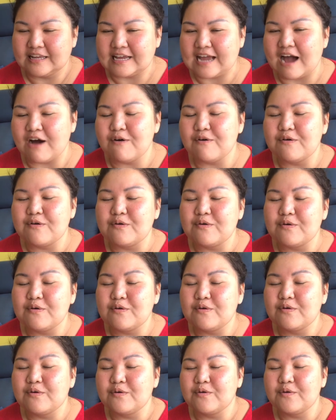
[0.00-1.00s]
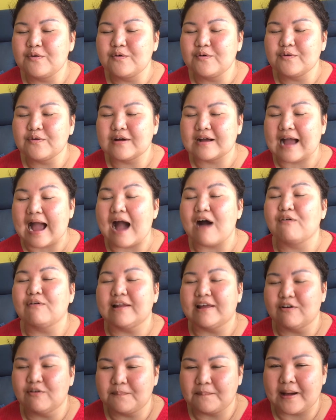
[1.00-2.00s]
เขาก้าว
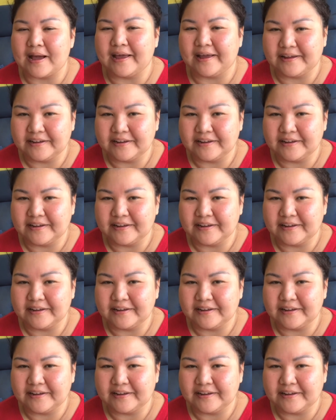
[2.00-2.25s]
เร็วไป